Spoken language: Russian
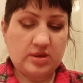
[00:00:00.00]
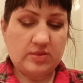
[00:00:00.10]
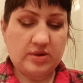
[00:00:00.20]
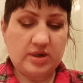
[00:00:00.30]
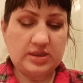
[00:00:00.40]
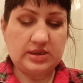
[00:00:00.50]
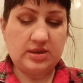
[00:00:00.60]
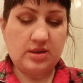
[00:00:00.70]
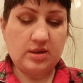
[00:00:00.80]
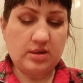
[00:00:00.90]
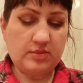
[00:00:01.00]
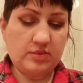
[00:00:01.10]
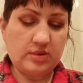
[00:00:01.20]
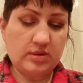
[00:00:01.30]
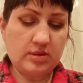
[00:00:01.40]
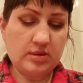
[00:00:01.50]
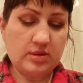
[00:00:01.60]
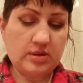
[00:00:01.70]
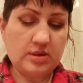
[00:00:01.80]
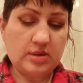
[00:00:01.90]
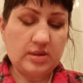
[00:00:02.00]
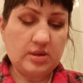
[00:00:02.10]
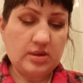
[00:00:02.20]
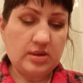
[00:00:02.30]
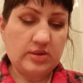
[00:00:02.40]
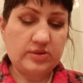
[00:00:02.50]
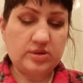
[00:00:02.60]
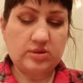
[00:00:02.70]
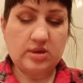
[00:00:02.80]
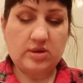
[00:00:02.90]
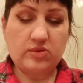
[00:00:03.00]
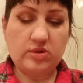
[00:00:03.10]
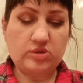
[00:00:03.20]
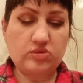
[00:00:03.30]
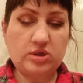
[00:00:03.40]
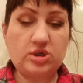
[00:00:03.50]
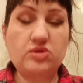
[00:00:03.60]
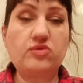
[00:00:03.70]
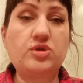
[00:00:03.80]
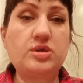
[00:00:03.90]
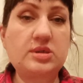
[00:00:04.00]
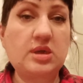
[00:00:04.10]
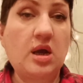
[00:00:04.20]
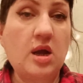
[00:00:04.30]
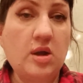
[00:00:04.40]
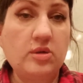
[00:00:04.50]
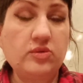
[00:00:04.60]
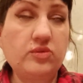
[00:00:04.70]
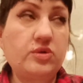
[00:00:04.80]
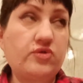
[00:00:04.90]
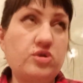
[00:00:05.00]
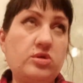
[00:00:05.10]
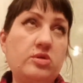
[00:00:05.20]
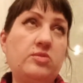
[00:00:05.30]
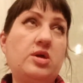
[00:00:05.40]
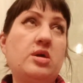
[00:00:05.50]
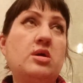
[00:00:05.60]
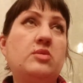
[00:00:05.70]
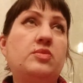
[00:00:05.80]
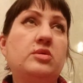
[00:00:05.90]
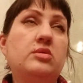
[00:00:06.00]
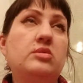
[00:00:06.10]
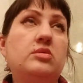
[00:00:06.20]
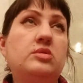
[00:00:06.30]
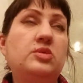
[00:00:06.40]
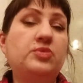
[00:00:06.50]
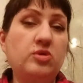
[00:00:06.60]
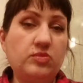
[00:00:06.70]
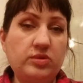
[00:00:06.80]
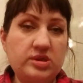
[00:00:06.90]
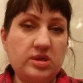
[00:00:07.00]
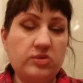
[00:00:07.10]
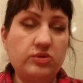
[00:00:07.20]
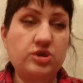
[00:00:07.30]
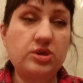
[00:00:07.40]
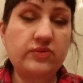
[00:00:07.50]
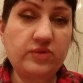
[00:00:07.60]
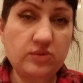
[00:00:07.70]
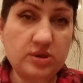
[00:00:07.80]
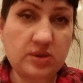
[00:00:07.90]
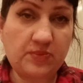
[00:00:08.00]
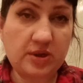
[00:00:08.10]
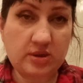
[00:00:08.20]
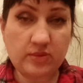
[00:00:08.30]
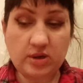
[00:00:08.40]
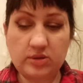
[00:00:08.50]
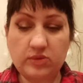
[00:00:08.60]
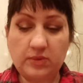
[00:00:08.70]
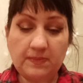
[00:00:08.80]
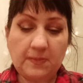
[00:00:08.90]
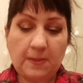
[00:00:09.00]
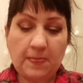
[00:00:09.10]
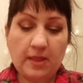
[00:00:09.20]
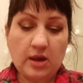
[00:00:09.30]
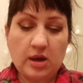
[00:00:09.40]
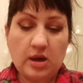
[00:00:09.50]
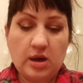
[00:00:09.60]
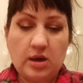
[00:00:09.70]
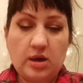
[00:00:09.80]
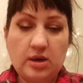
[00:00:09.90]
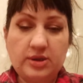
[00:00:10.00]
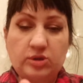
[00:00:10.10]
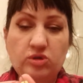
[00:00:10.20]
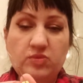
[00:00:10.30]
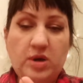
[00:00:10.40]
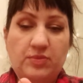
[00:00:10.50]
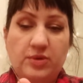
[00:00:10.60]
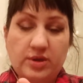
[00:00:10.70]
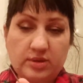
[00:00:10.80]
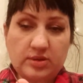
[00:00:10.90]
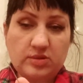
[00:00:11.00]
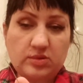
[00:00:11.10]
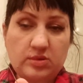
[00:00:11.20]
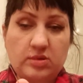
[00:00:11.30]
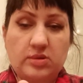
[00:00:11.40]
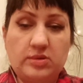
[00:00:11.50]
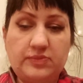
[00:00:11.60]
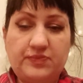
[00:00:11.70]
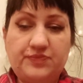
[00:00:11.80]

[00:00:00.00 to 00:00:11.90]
там кассиром, все такое, кто начал что Ну, девчонки, у меня как бы диплом был закончен в 95 году. А на тот момент э,